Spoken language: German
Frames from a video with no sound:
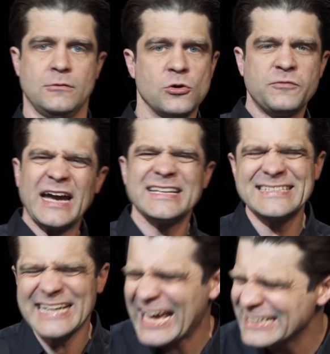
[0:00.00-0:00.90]
Und während
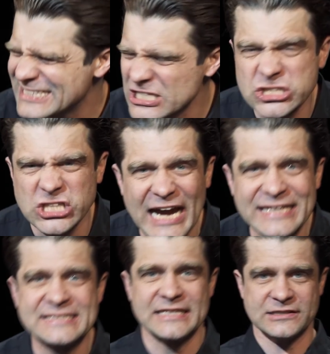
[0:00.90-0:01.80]
dieser ganzen
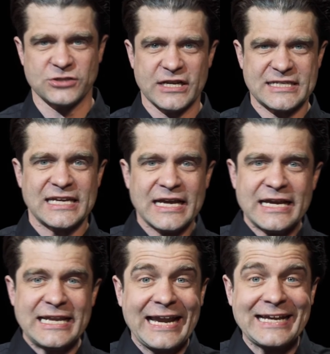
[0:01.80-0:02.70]
Scheiße soll ich
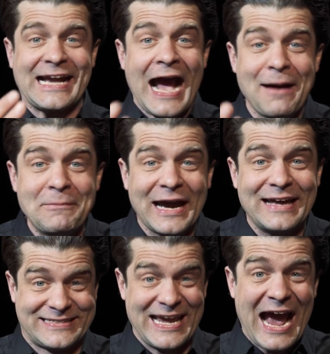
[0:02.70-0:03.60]
in eine
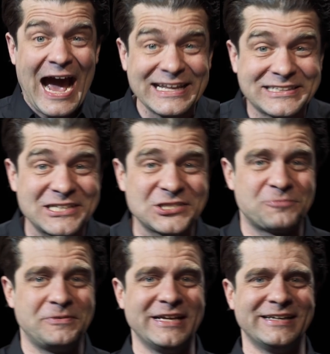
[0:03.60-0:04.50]
Kamera Theater
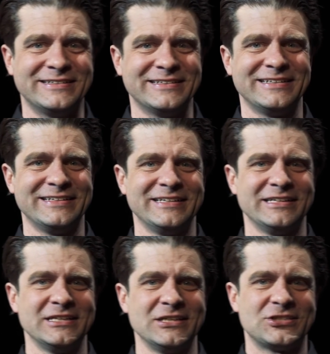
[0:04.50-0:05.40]
spielen?
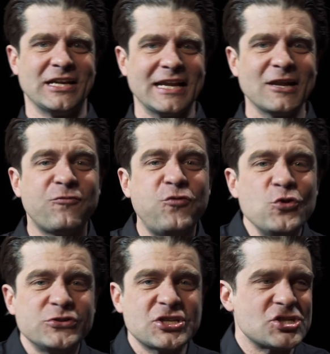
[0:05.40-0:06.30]
statt einer
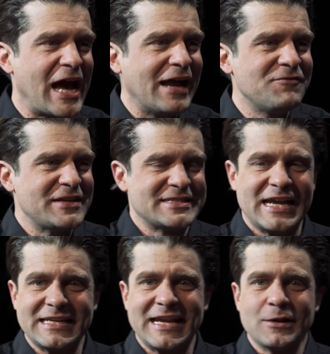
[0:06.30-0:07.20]
physischen
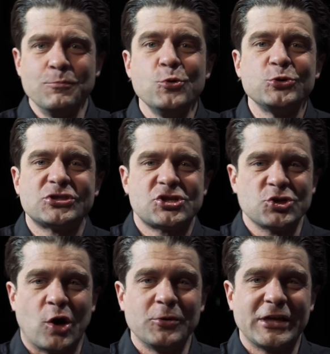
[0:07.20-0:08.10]
Anwesenheit in einem
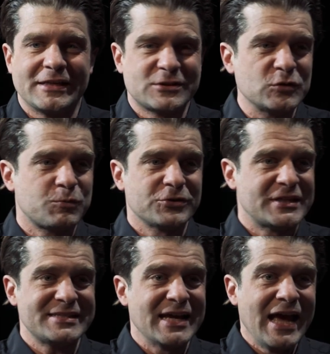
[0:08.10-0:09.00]
mystischen
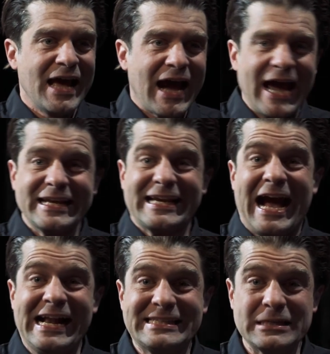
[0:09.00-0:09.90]
Kommunikationsprozess eine
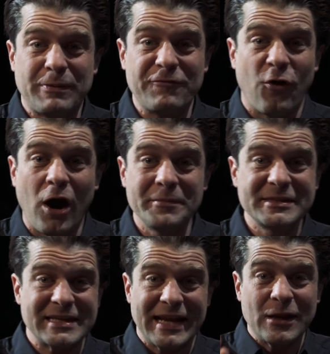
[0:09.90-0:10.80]
kalte
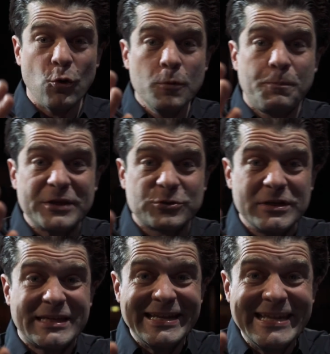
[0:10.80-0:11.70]
Performance in eine
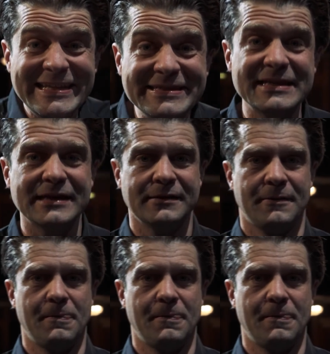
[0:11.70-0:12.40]
unpersönliche Linse?